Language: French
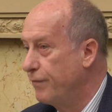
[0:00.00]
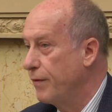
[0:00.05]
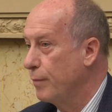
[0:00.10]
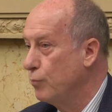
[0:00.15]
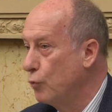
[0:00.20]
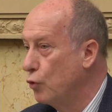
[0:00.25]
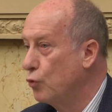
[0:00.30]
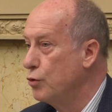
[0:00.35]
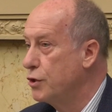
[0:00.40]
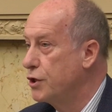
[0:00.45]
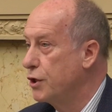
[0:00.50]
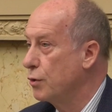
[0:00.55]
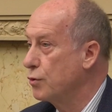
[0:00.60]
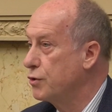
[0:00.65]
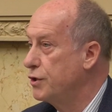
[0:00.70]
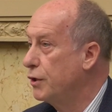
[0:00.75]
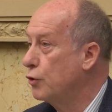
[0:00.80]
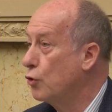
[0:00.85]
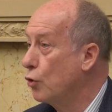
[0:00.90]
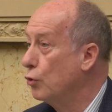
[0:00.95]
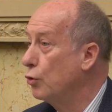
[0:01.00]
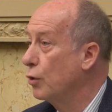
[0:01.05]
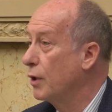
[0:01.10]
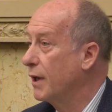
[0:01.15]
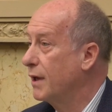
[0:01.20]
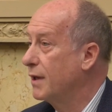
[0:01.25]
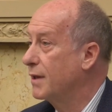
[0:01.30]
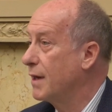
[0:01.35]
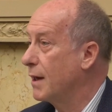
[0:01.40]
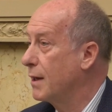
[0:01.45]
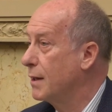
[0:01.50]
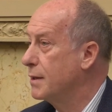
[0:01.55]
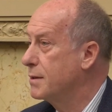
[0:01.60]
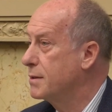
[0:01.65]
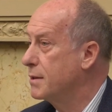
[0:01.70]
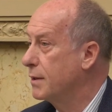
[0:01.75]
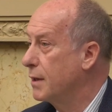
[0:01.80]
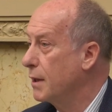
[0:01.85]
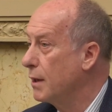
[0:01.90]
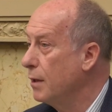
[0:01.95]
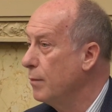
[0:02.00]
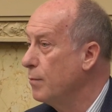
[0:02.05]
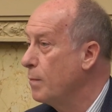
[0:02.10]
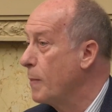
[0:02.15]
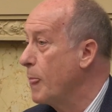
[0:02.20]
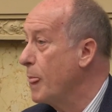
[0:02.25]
J'ai fait beaucoup de chirurgie colorectale, etc.